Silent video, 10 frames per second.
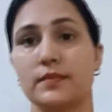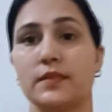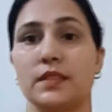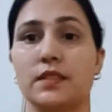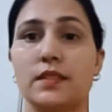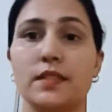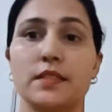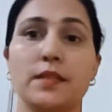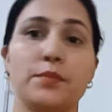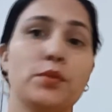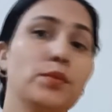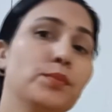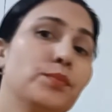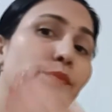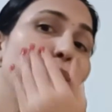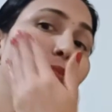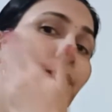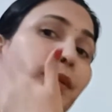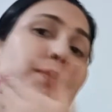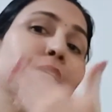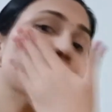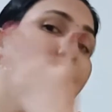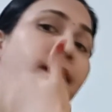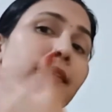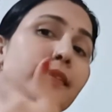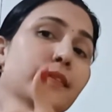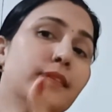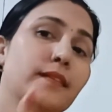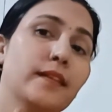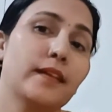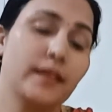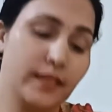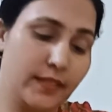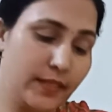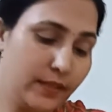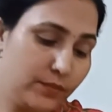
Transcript: इस तरह से आपको पूरे फेस पे लगा लेना है